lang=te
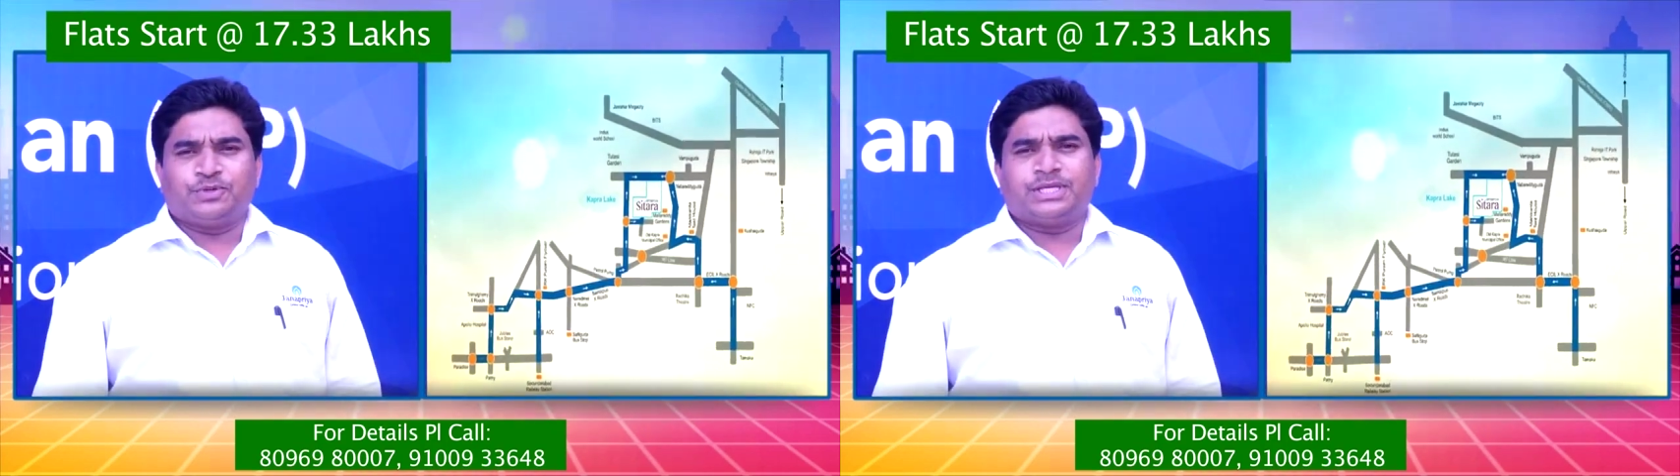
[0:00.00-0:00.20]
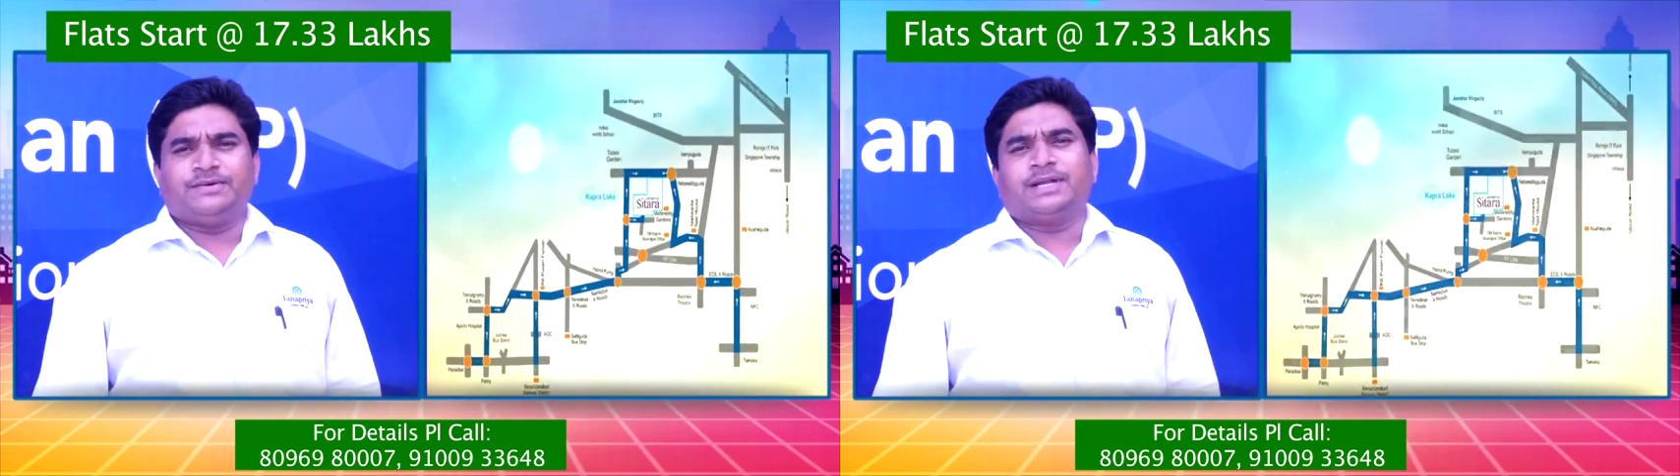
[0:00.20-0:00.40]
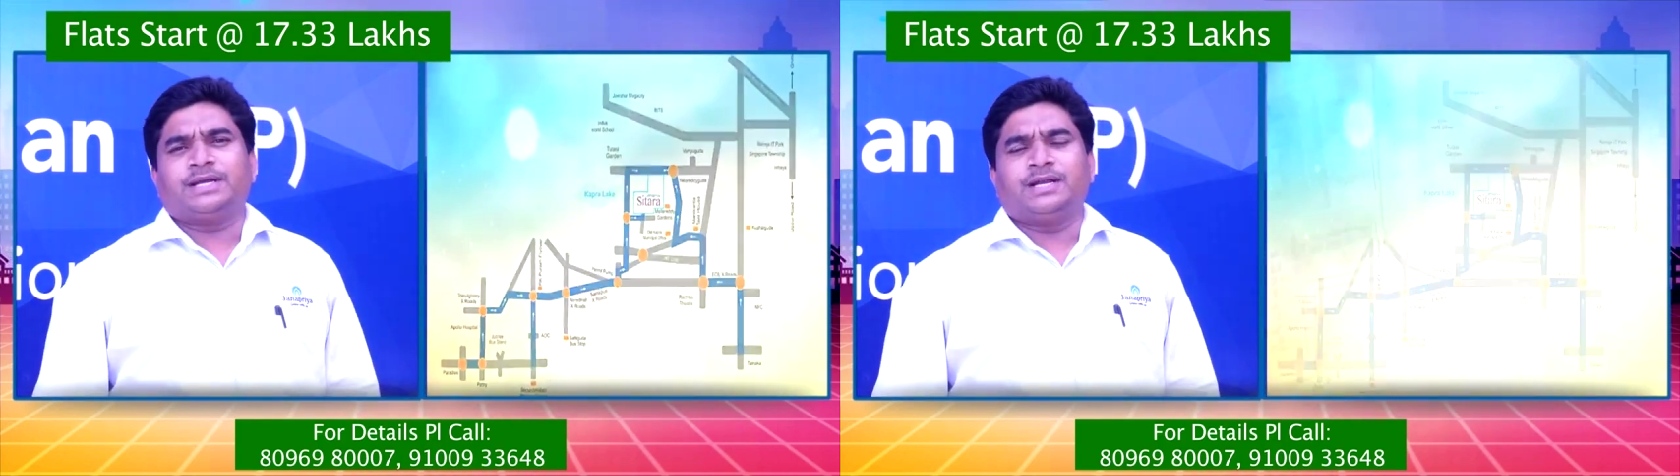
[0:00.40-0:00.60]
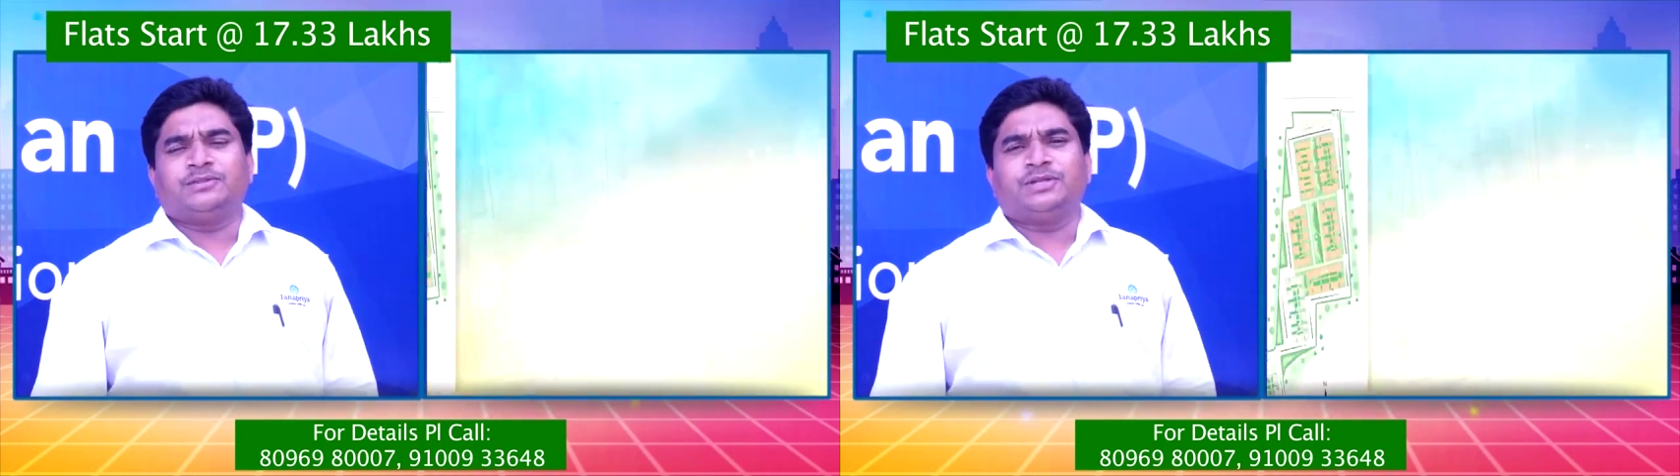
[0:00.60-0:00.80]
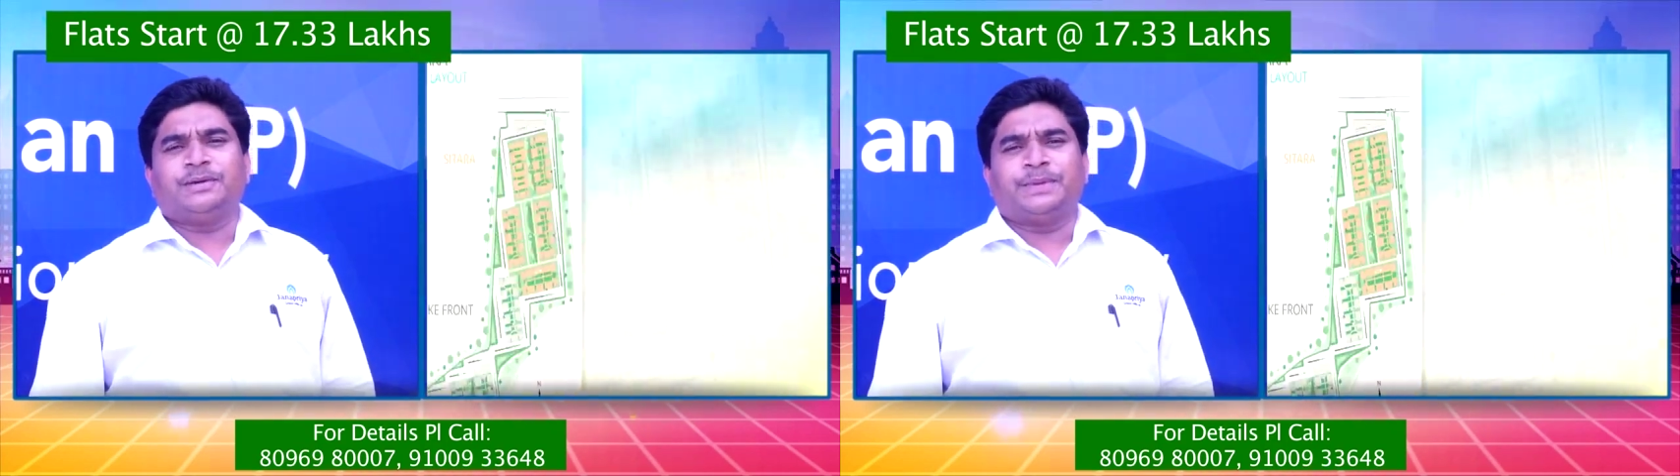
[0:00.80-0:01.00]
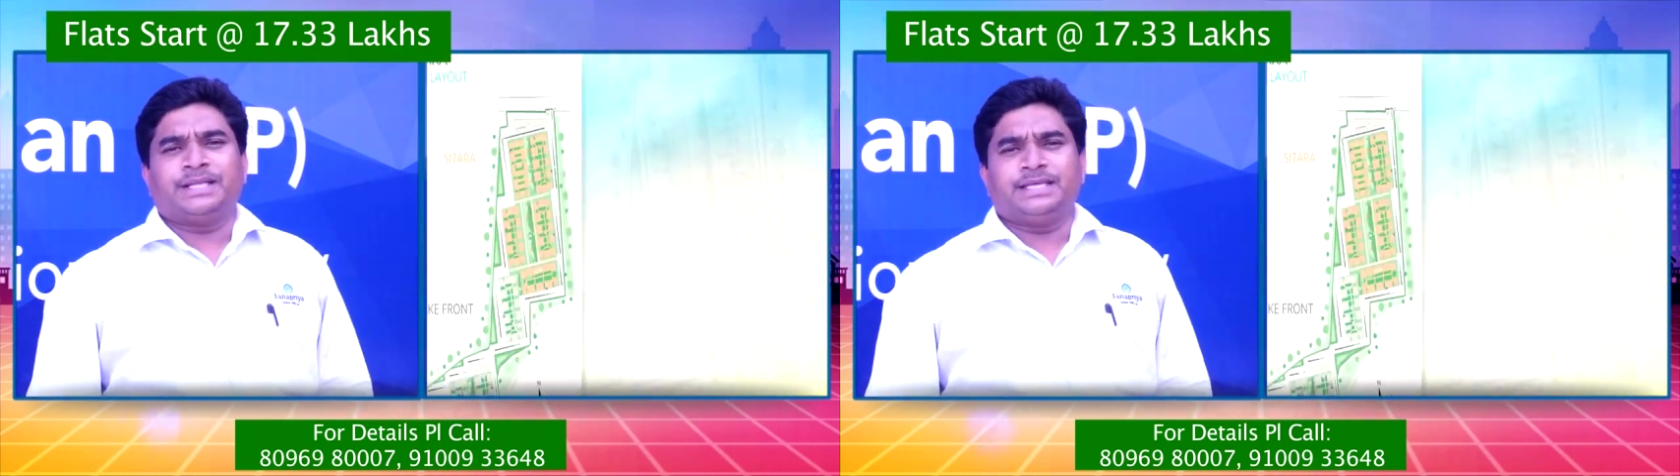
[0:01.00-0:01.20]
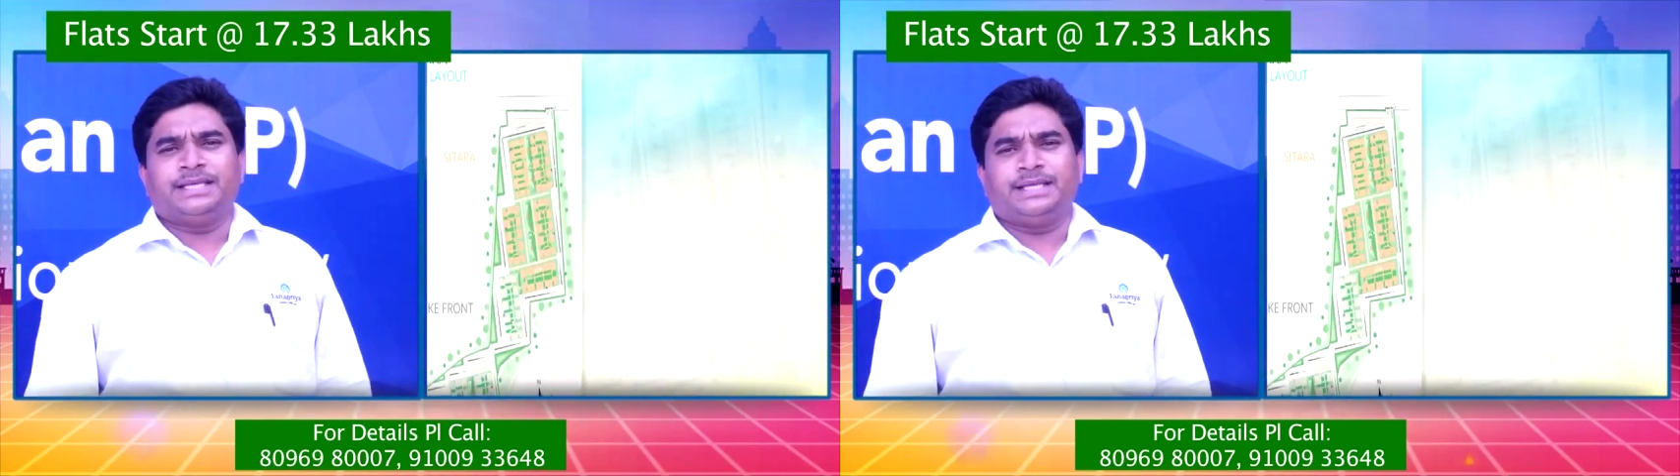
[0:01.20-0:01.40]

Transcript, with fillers: పూర్తయ్యే వరకు కడుతున్న ప్రతి